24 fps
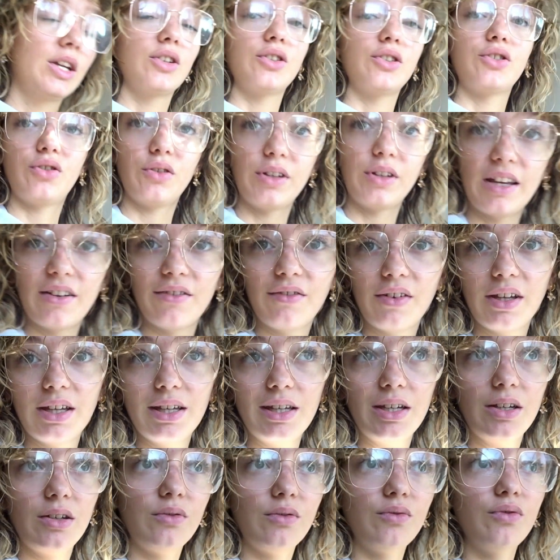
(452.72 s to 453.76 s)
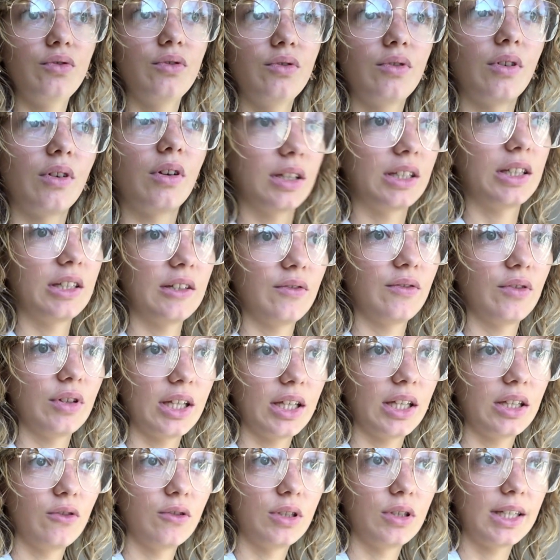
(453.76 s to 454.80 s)
J'en avais une qui
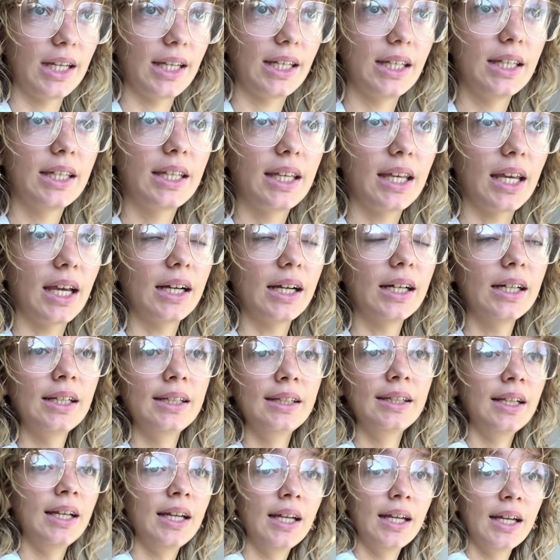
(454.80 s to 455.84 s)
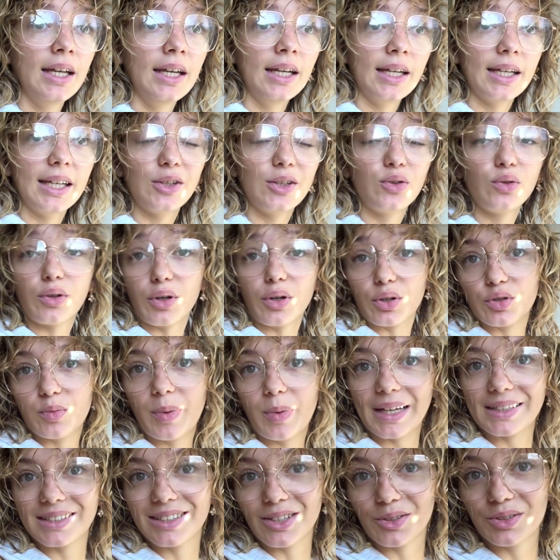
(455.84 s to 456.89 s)
venait de chez Ikea. Et donc quand je suis
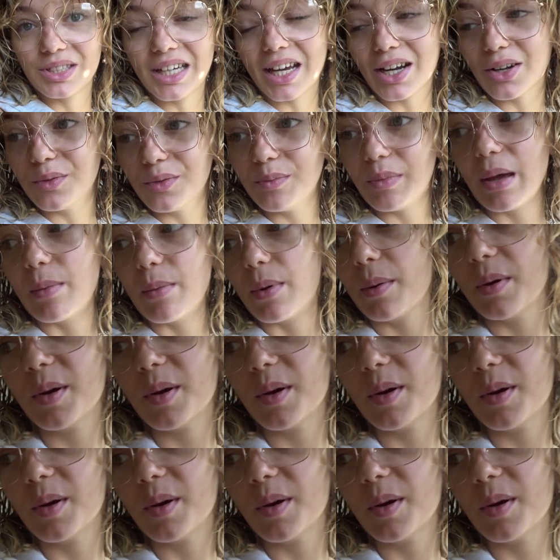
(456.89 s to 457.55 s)
partie en Irlande, bah, ma